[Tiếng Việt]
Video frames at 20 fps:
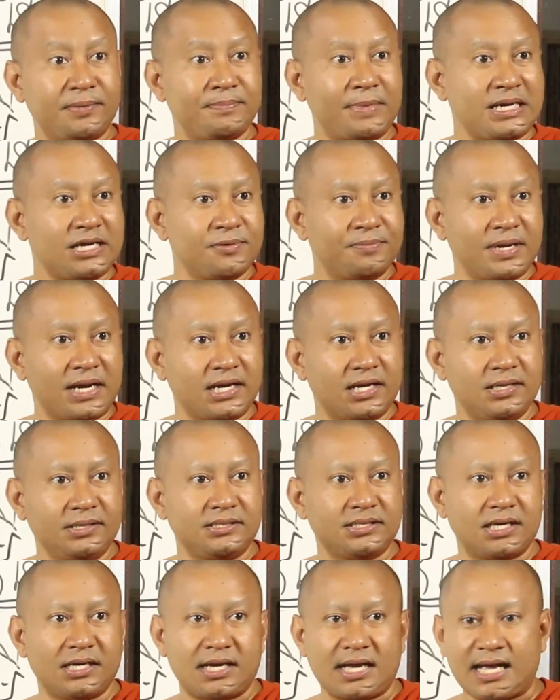bay cầm rát đó
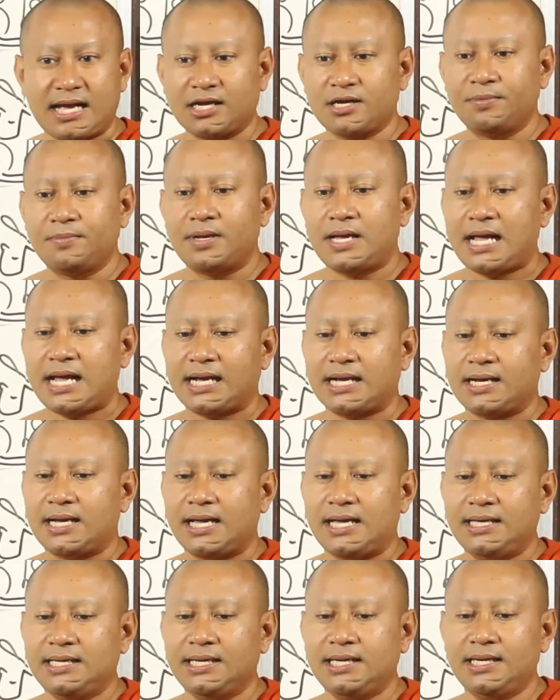chả à cầm à
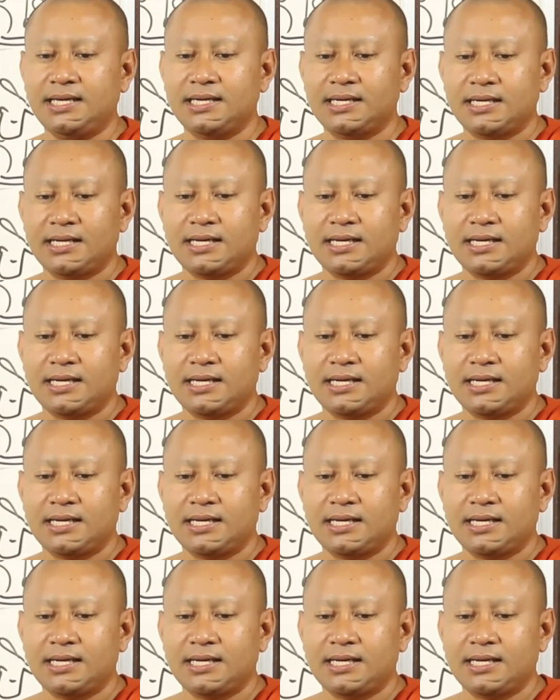ấy cái